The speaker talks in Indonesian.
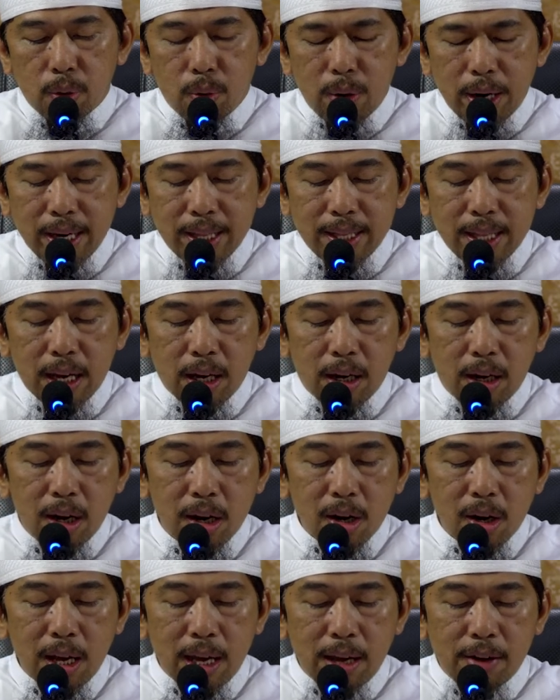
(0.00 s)
wa idza
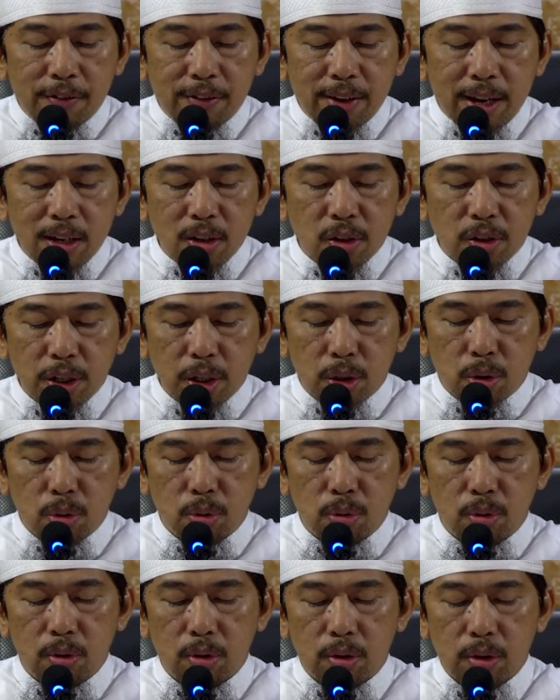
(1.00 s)
qara'a
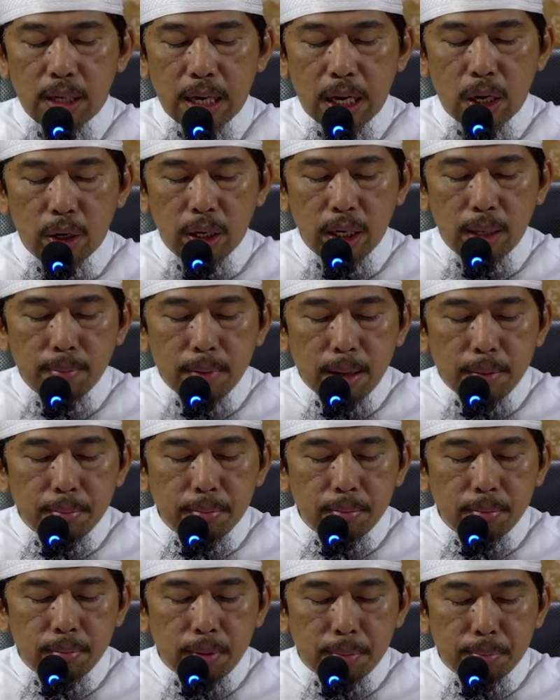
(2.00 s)
fansitu kalau
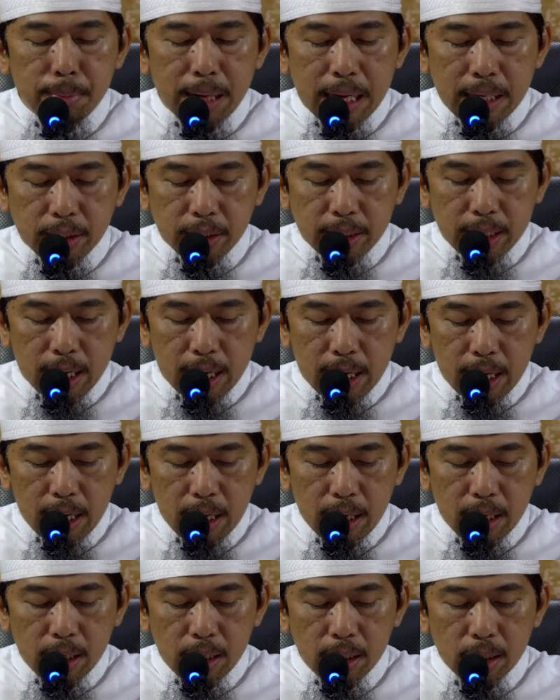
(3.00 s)
imam
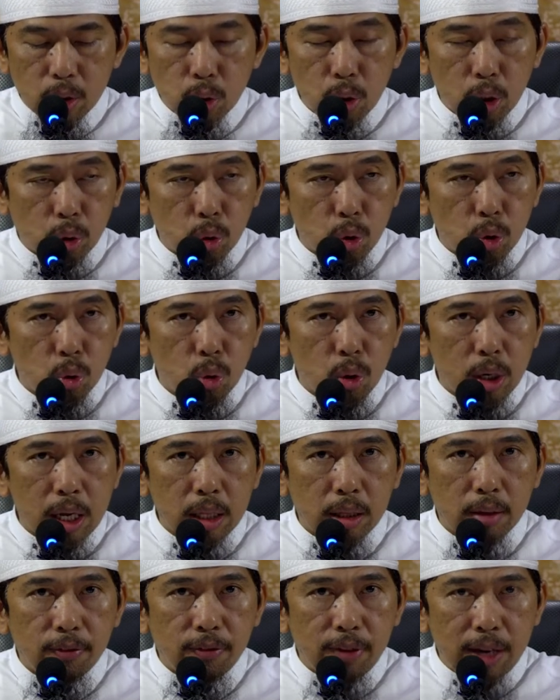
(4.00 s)
membaca suatu
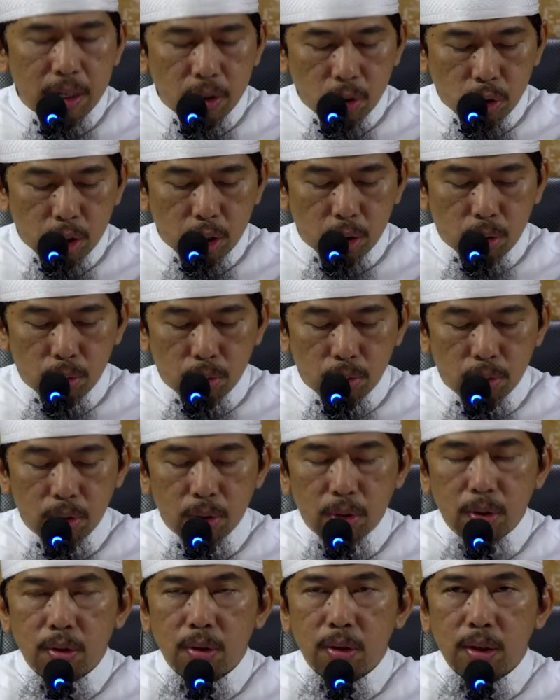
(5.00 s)
surat faans itu
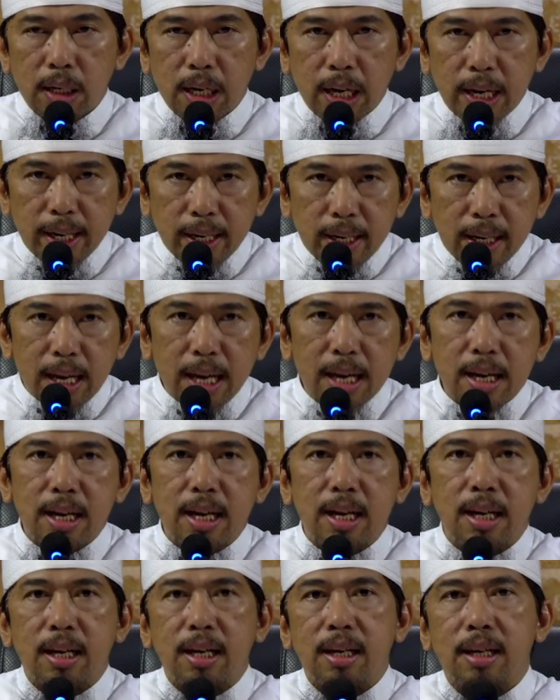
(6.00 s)
kalian
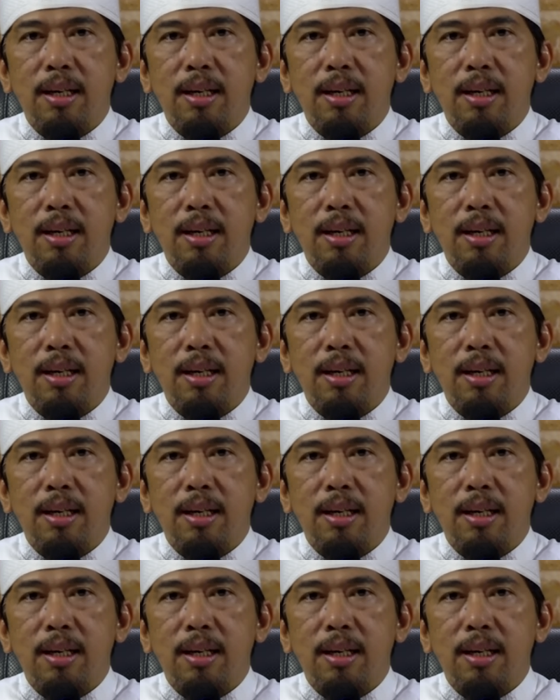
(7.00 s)
dengarkan